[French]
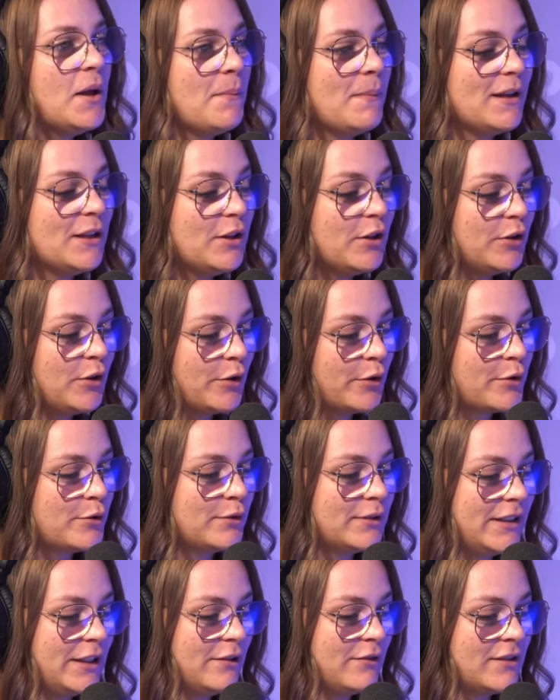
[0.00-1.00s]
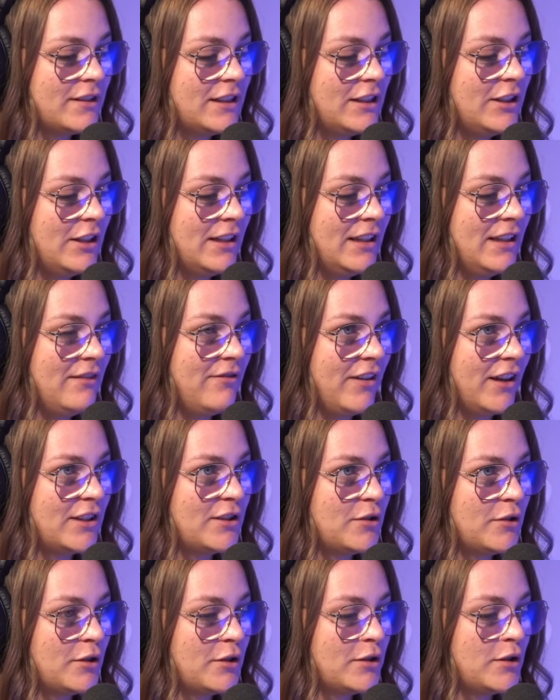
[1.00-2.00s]
Mais d'un autre côté, on dit qu'il y a des
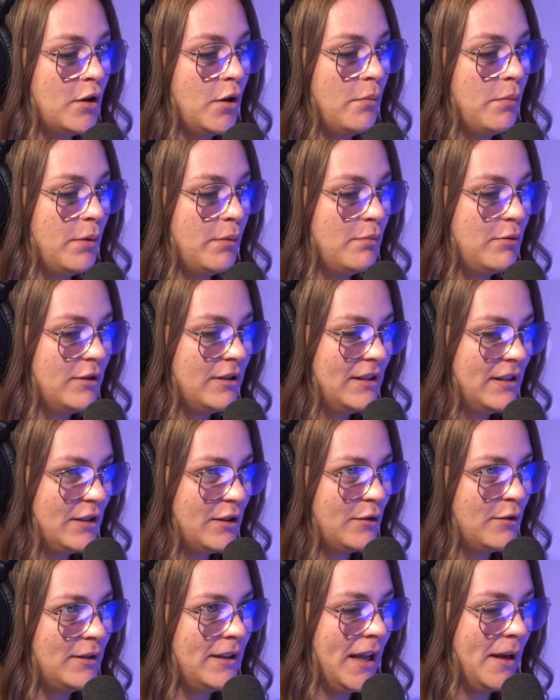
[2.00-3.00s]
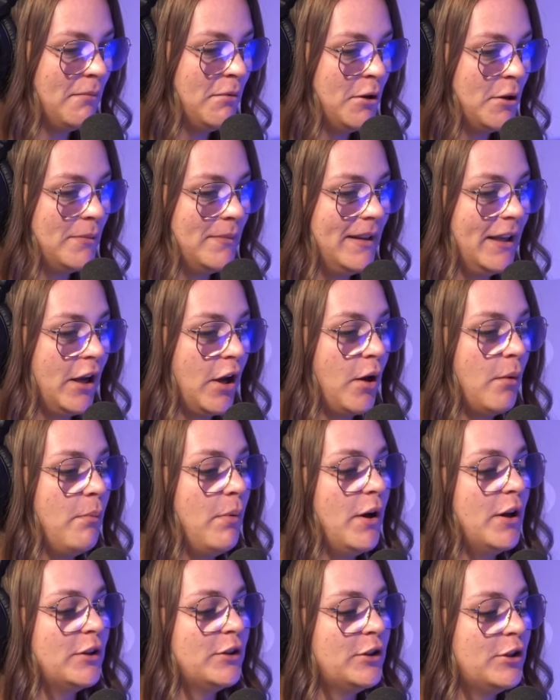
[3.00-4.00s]
factures qui sont un peu plus discutables, comme des
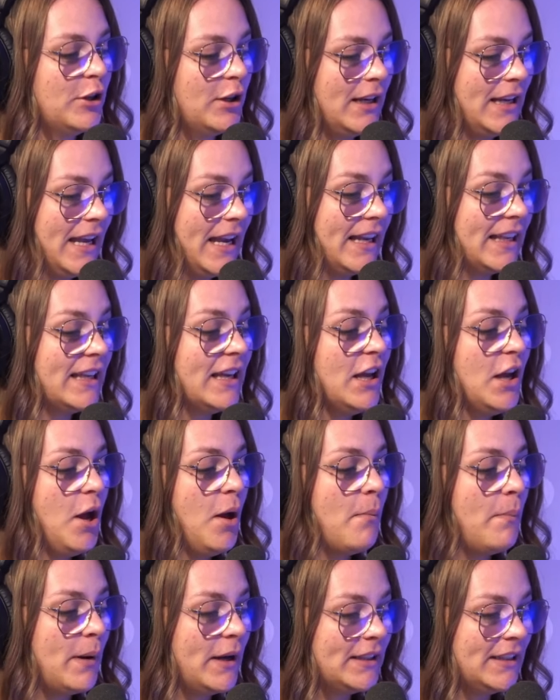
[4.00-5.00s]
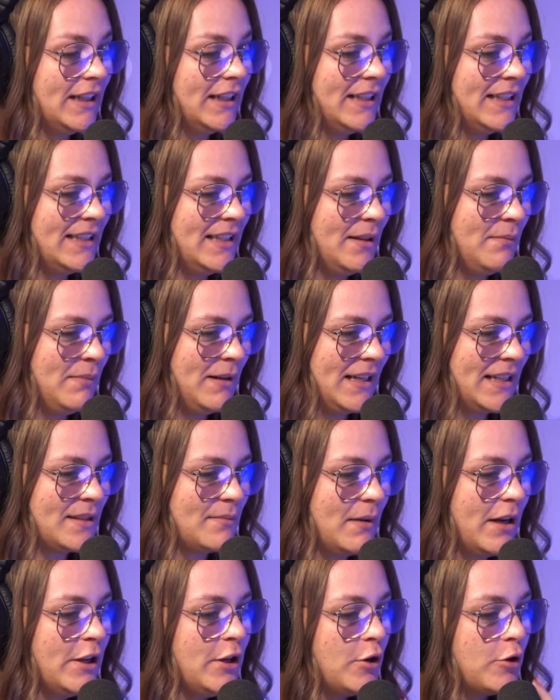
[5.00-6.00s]
repas entre collègues pendant les
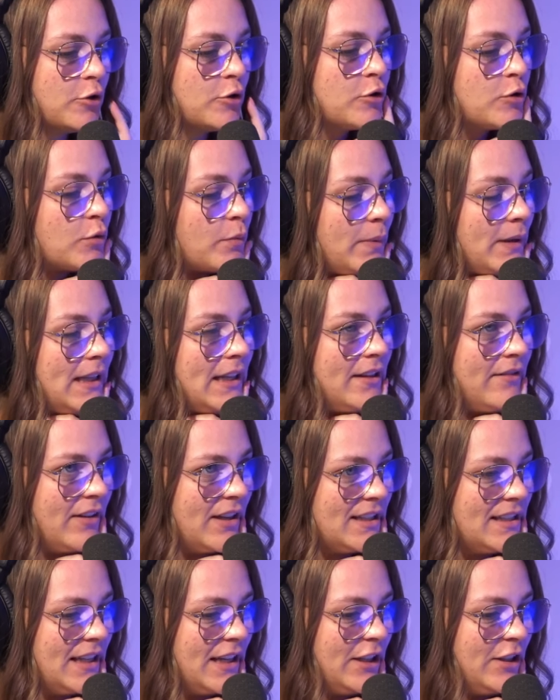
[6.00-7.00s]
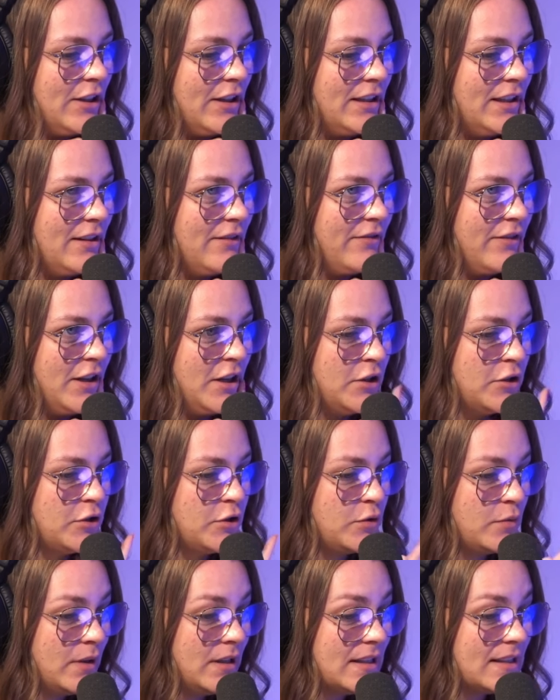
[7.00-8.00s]
déplacements. Il y a un souper d'anniversaire qui a été fait en
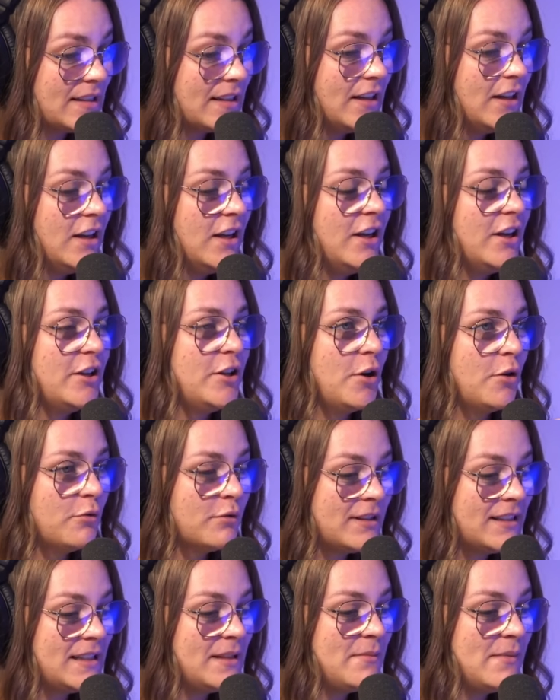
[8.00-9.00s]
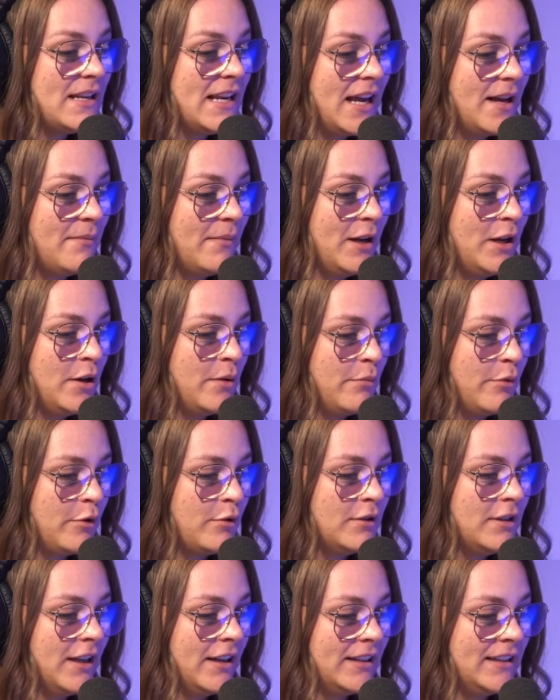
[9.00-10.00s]
Suisse. Ils ont aussi mis la main, le
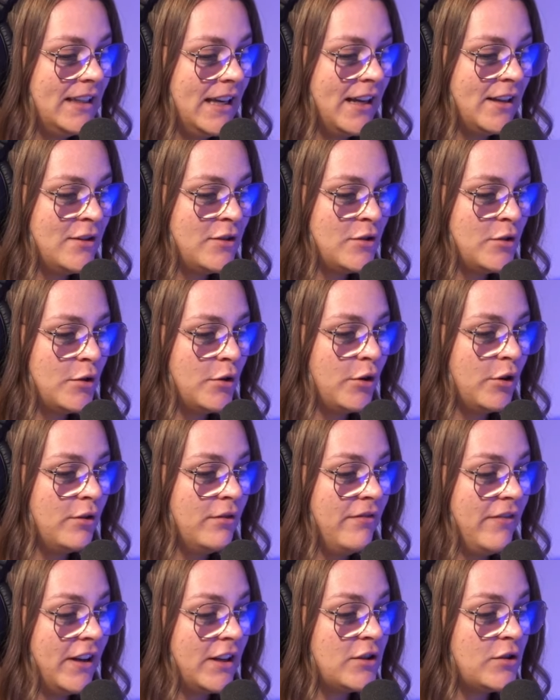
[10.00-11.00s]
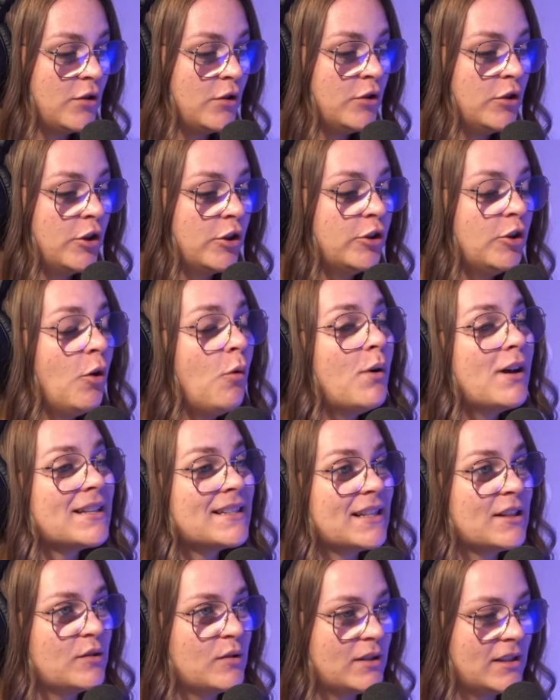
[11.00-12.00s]
bureau d'enquête, sur une facture de
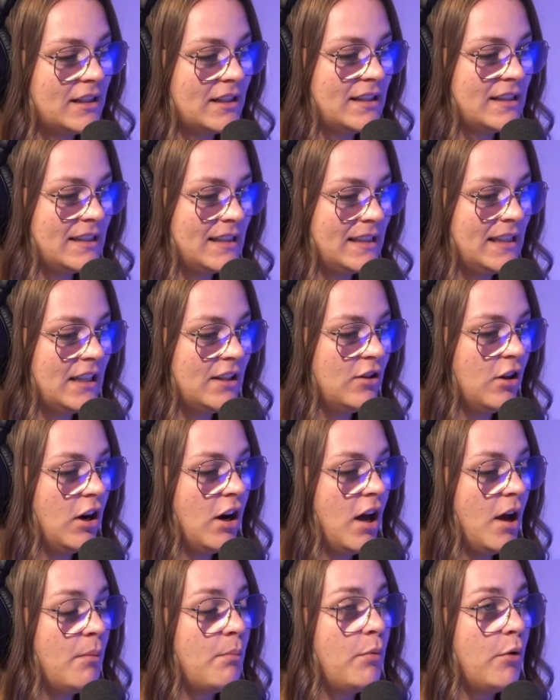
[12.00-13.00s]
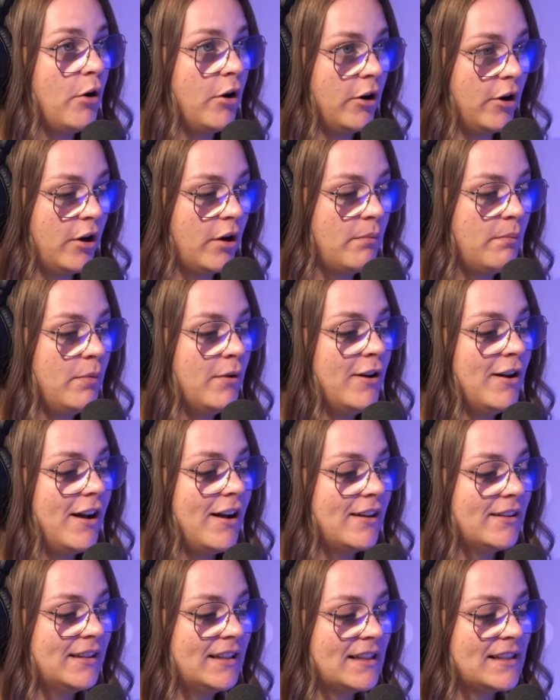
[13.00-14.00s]
377 pour un repas
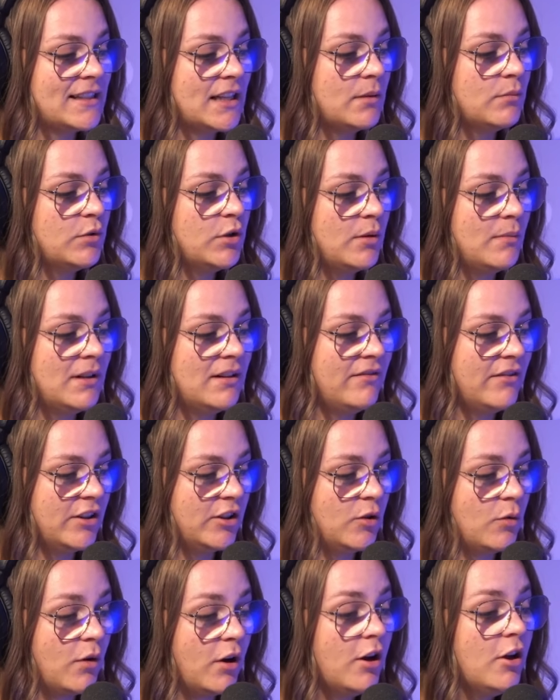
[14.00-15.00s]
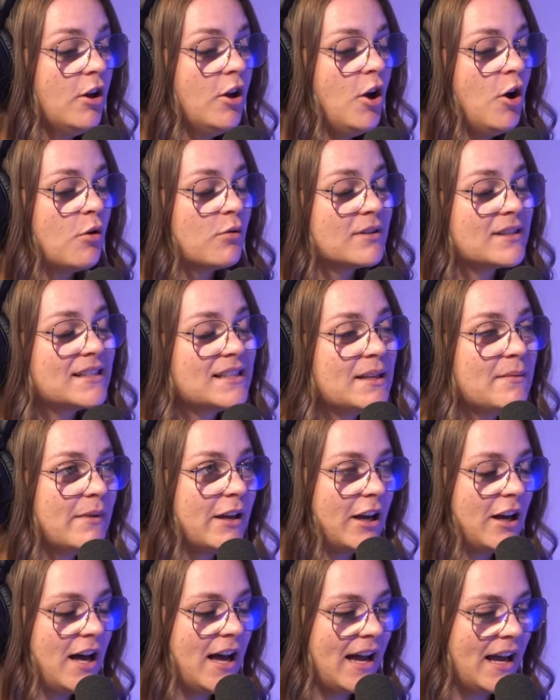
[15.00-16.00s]
en décembre 2023 aux
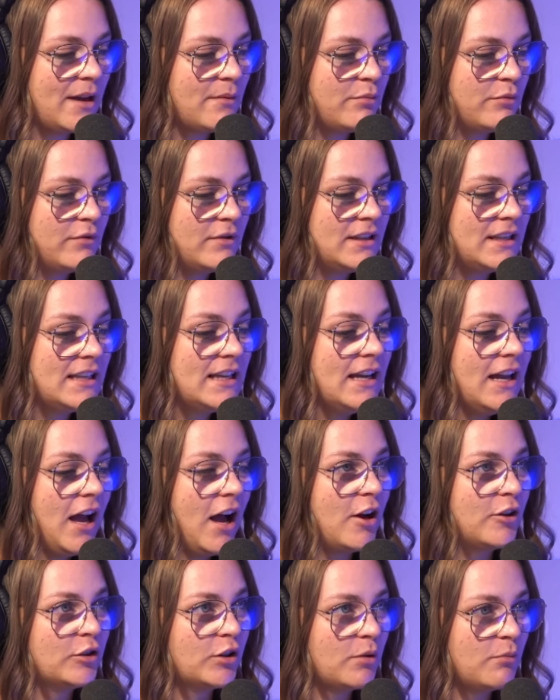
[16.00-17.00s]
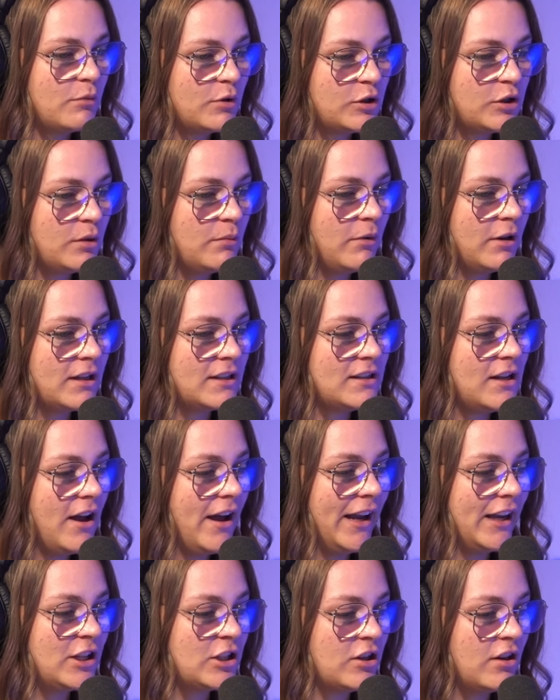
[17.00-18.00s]
Émirats arabes unis entre M.
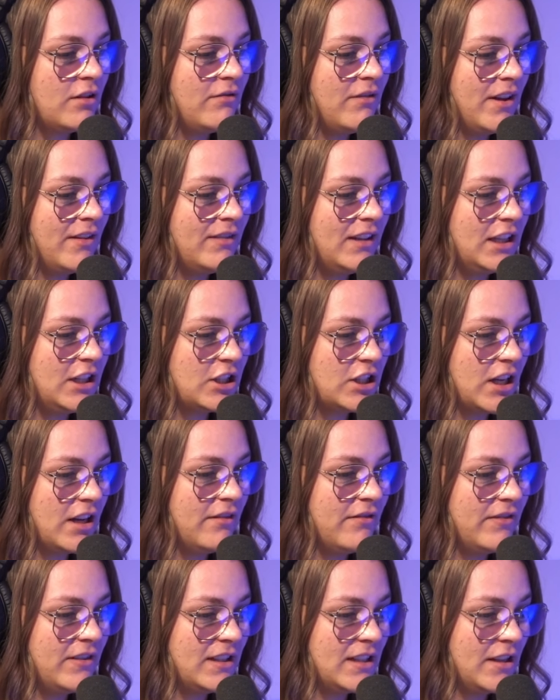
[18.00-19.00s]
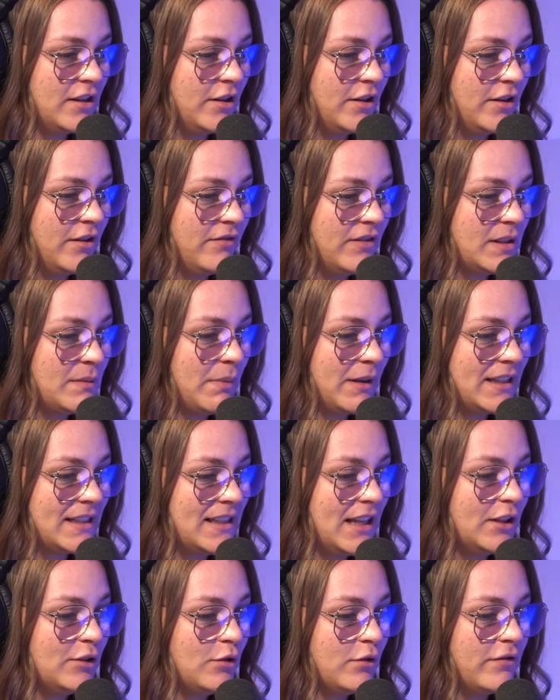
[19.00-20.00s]
Brossard et Geneviève Deschamps, vice euh,
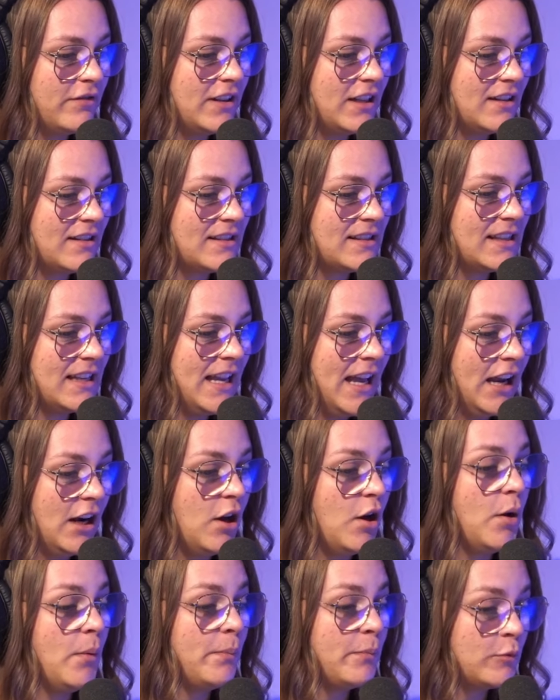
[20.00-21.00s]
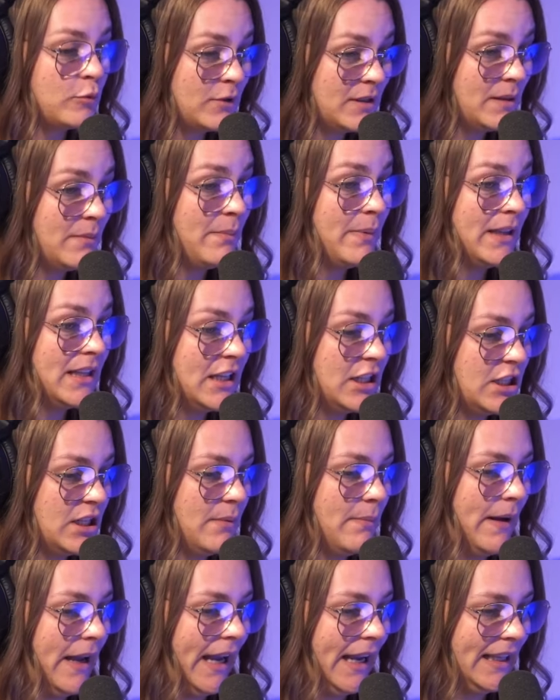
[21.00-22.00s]
présidente aux finances et alors aussi PDG
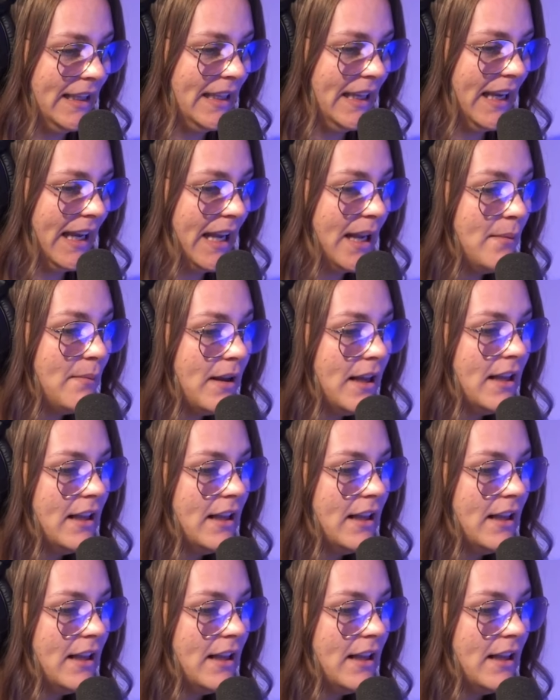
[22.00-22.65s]
par intérim.